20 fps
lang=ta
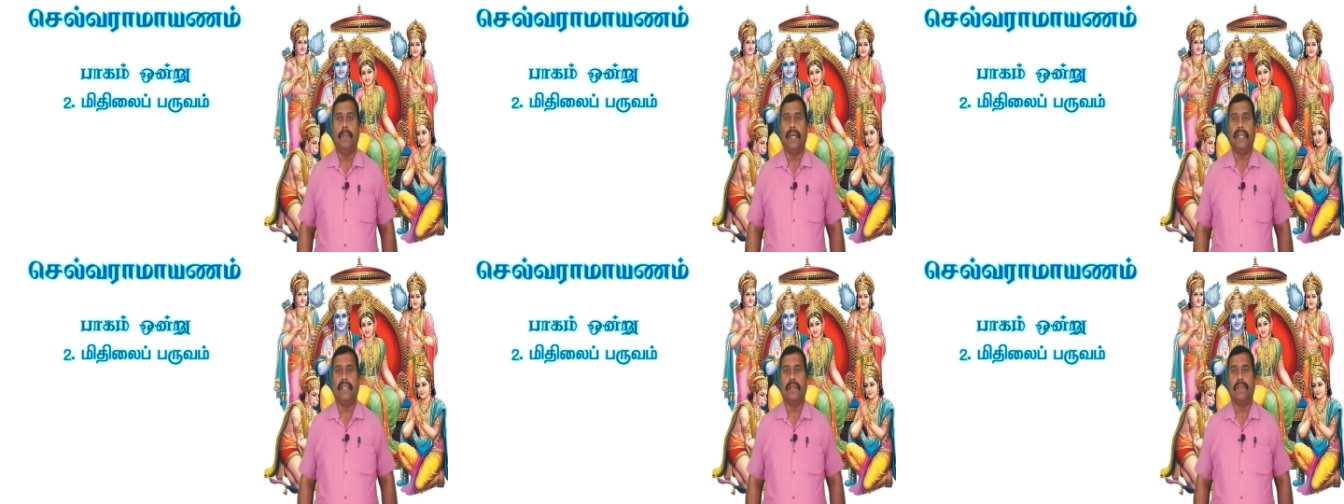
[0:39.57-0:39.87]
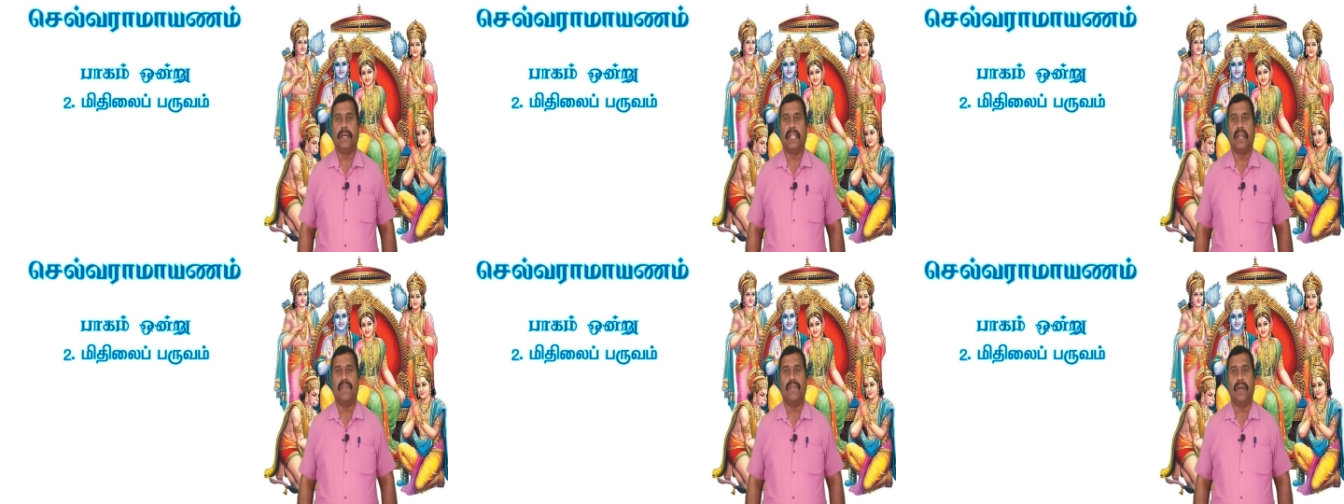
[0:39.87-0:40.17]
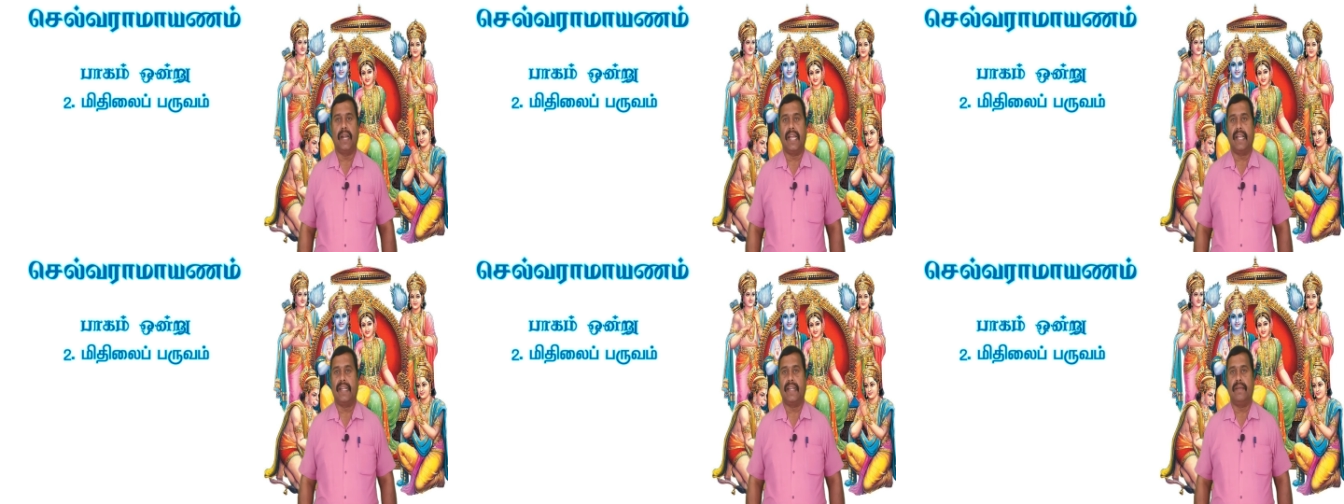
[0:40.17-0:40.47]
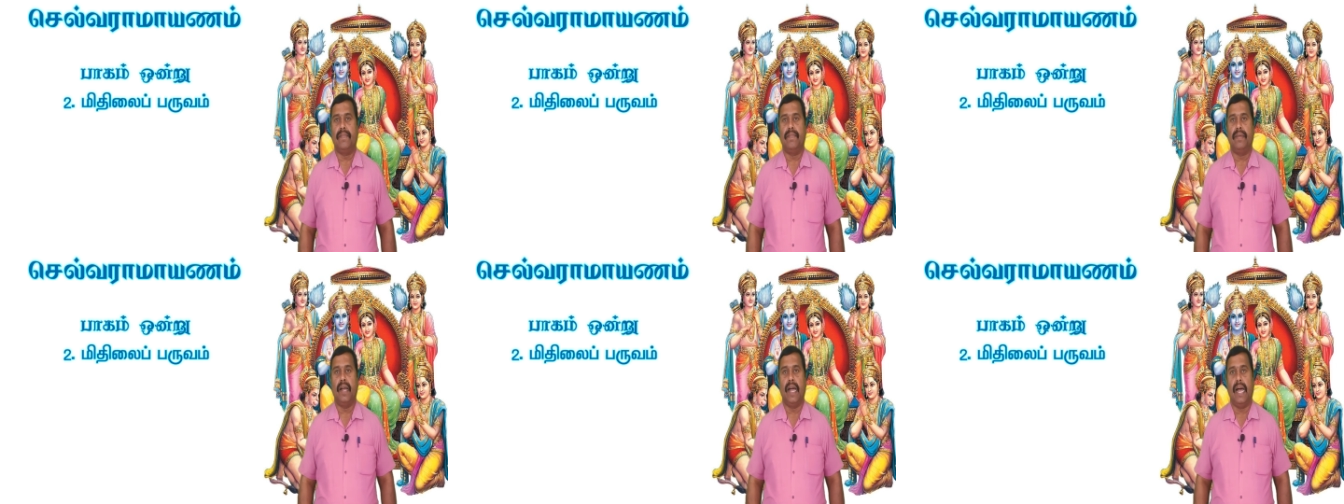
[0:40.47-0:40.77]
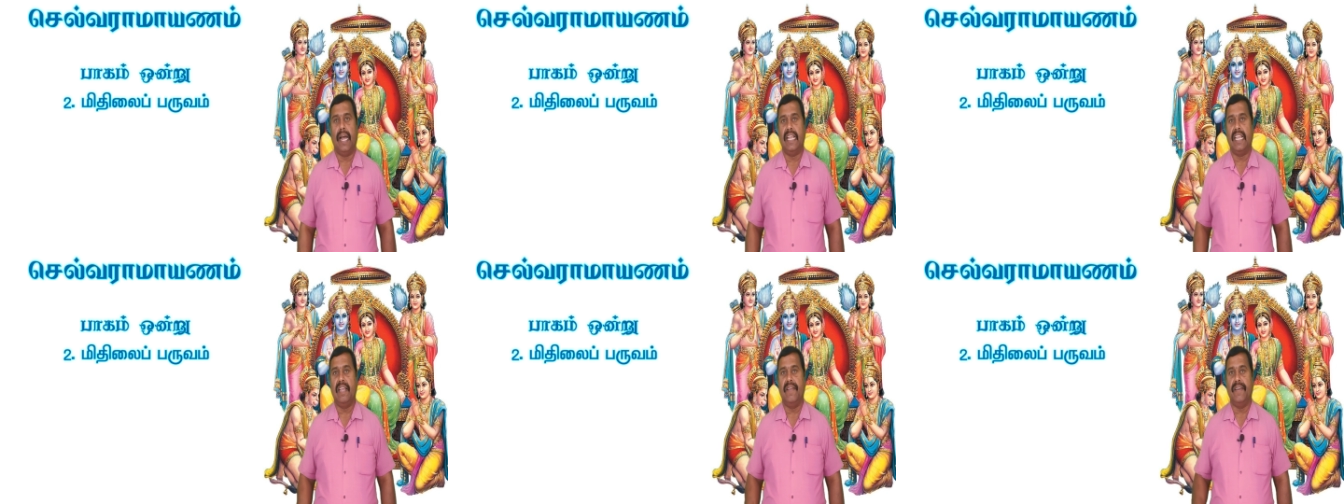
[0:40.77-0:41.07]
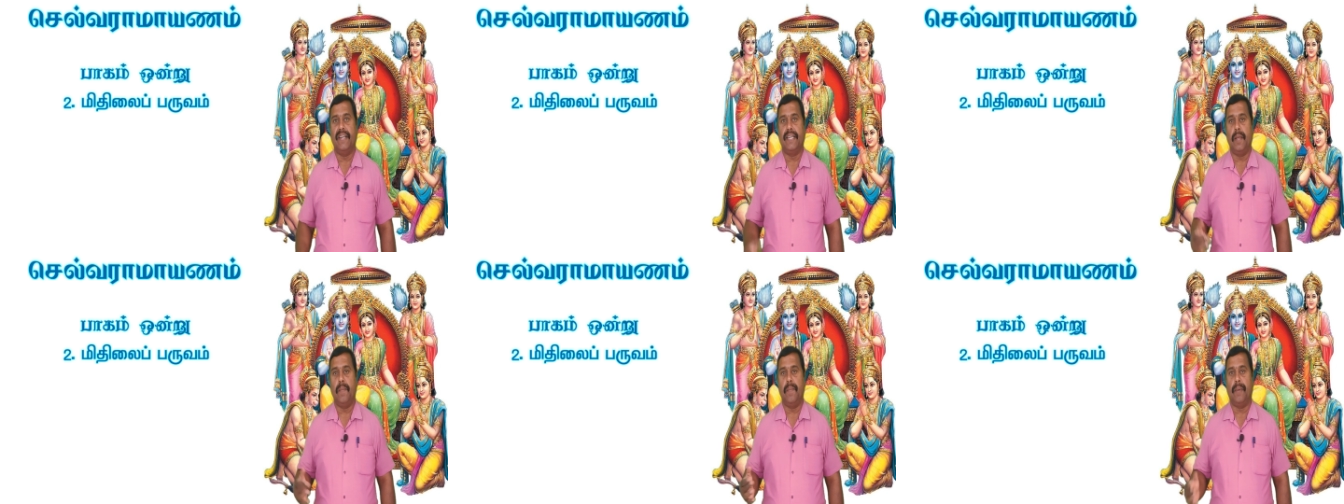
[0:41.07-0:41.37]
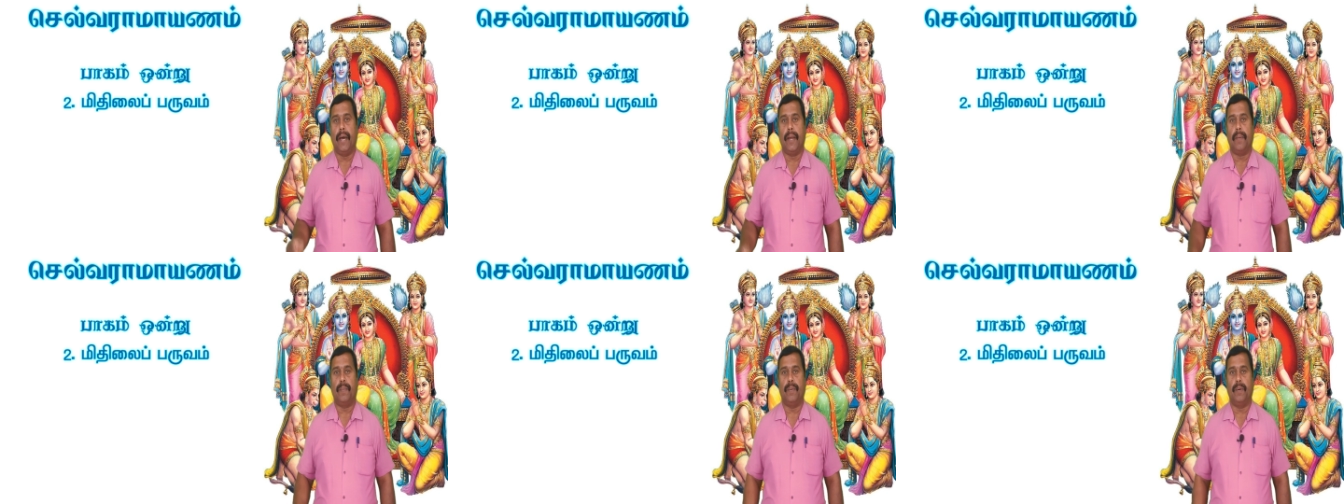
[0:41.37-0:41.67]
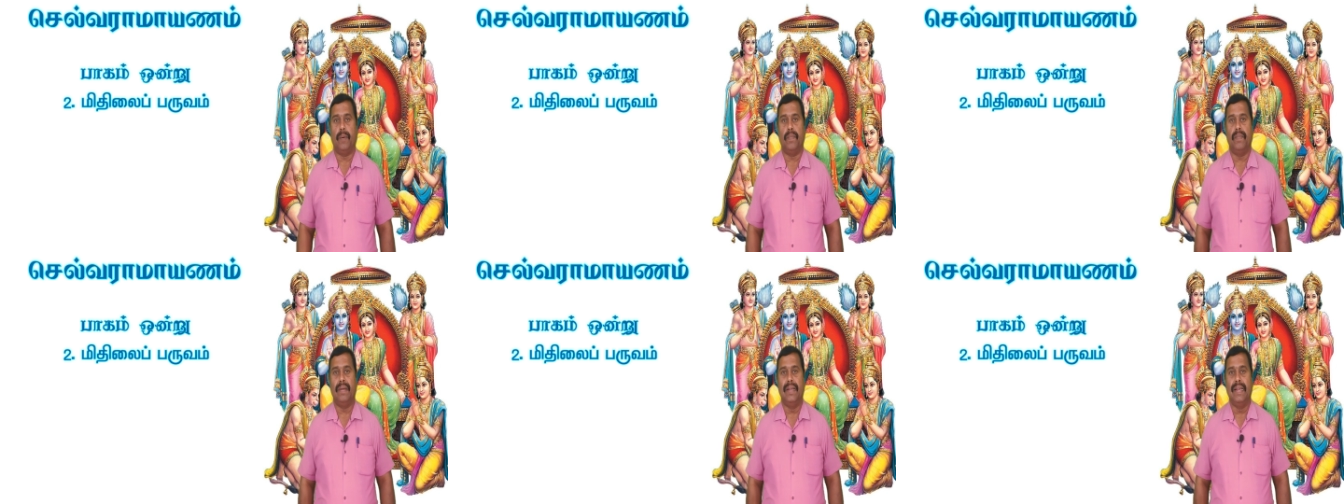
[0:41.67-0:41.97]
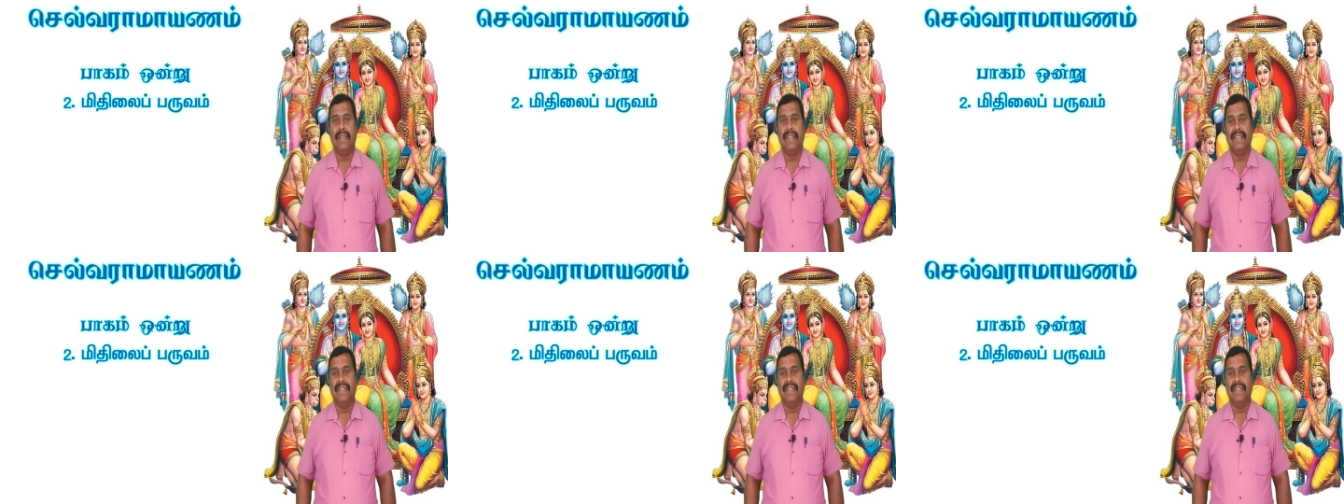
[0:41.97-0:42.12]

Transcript: மற்றும் அதன் விளக்கம் ஆகியவற்றை பார்ப்போம்